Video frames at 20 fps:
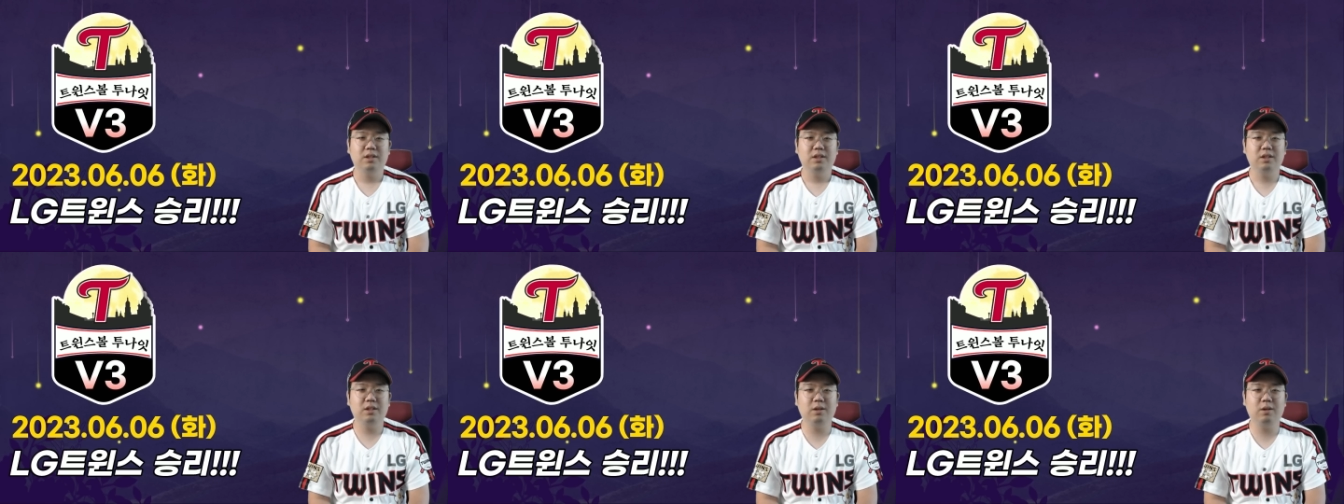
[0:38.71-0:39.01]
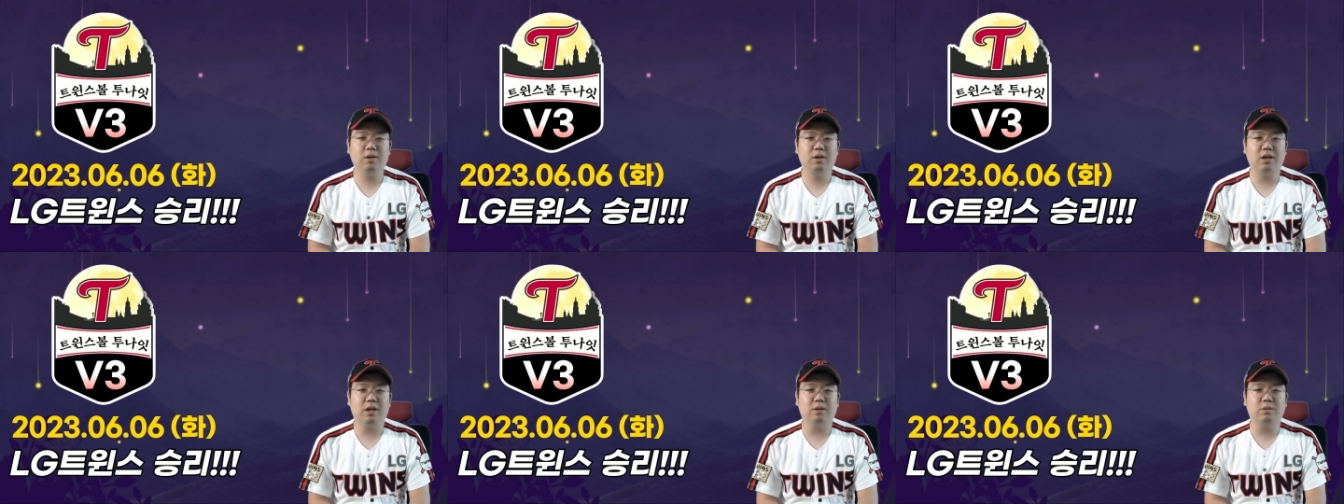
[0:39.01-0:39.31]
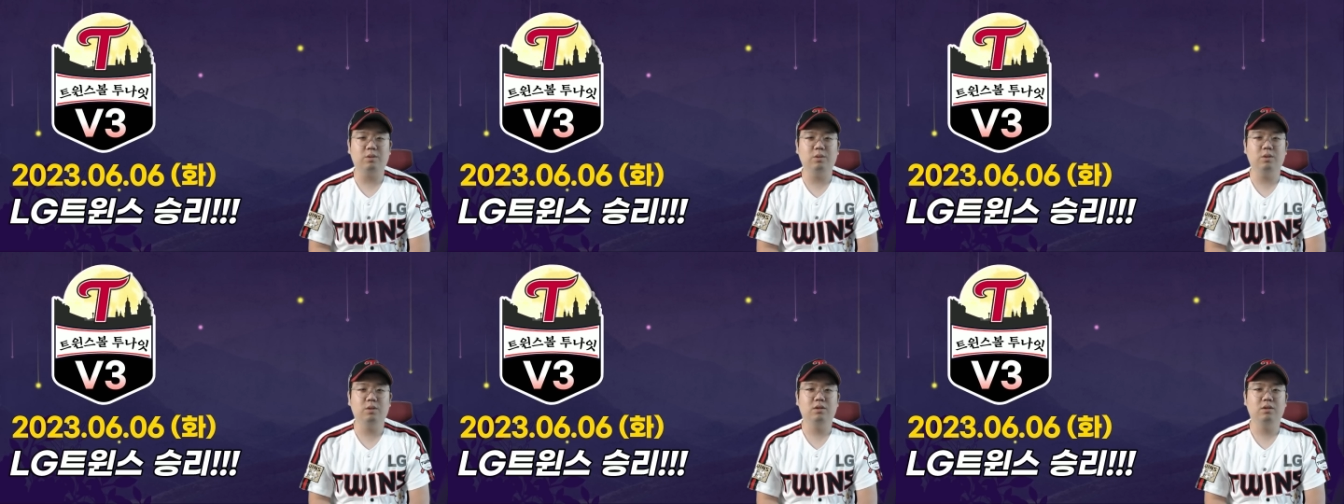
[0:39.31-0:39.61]

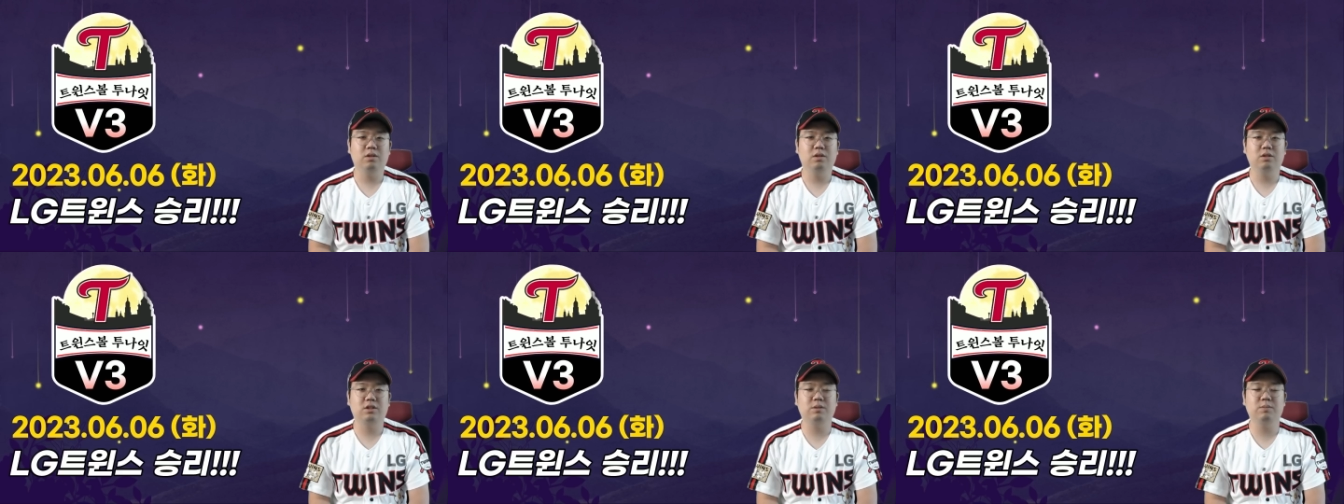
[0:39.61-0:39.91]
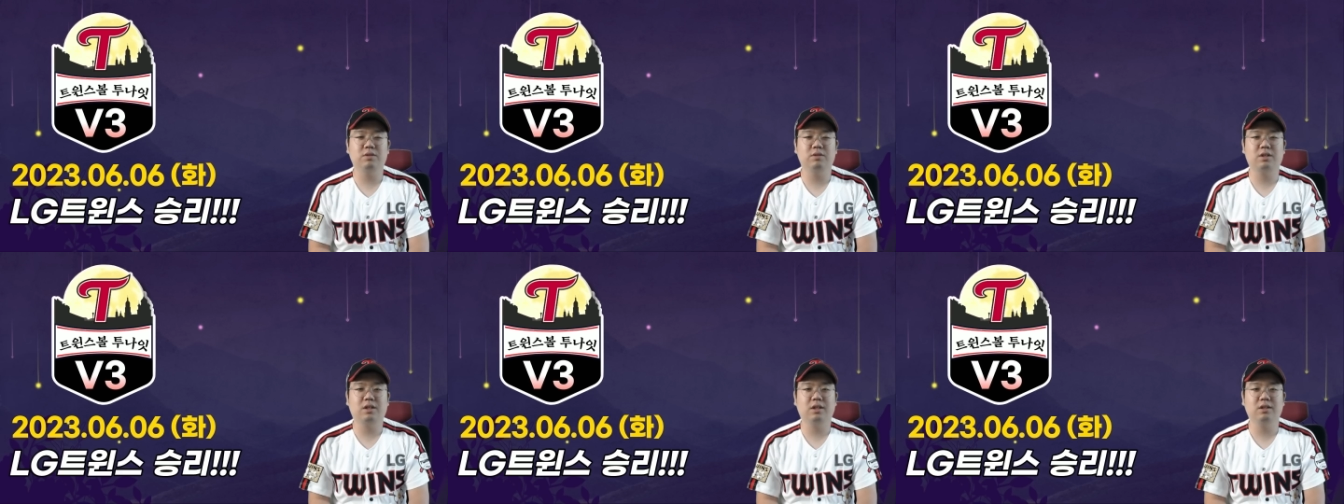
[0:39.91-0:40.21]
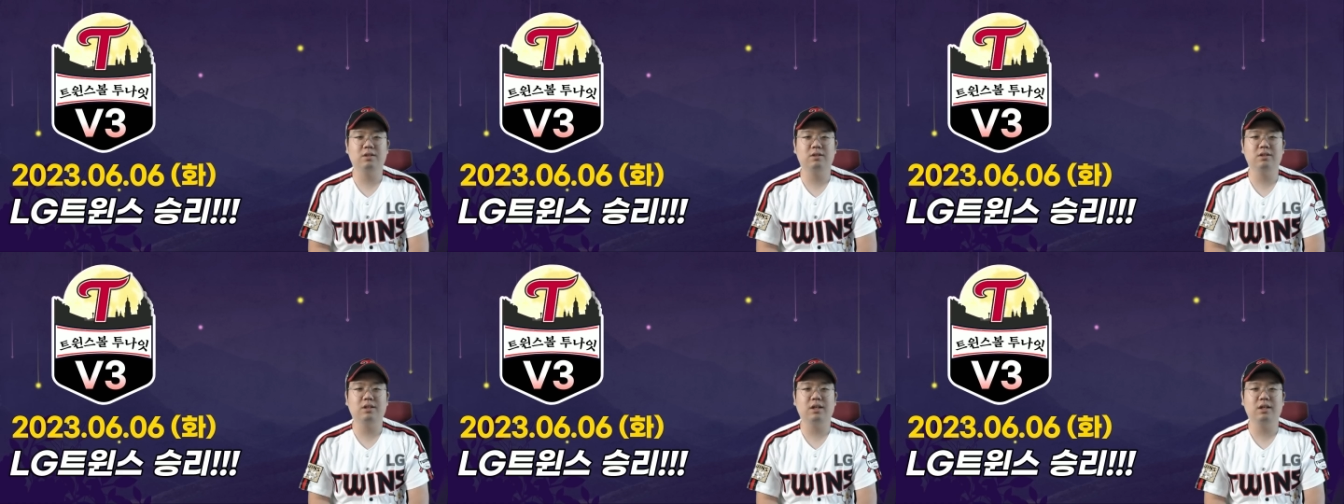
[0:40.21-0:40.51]
흘러갔고, 어,
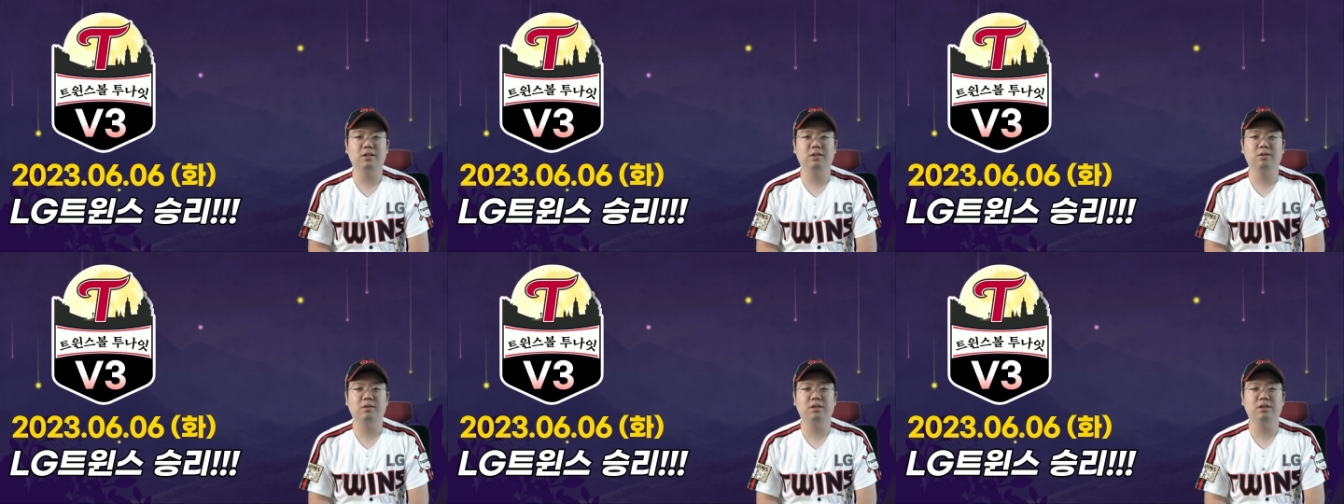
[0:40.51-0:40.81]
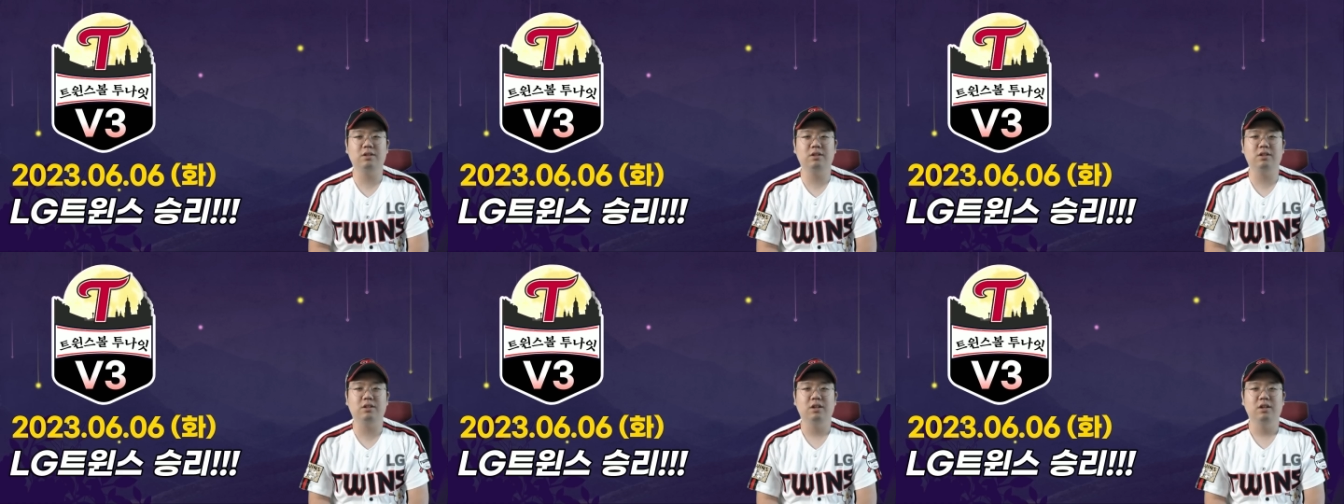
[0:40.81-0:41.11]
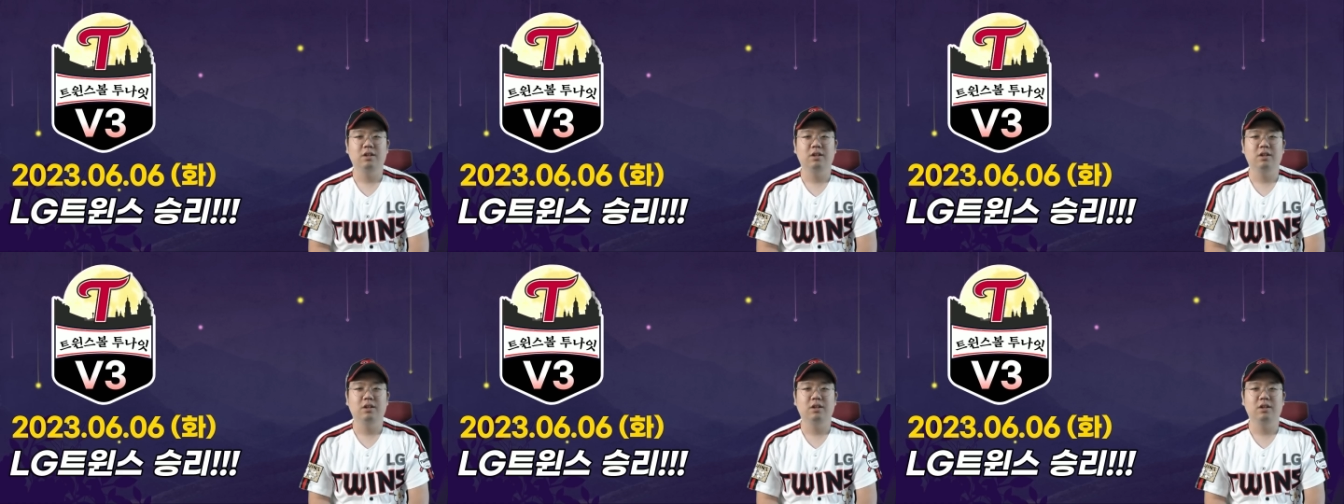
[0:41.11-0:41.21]
침묵하던 타선이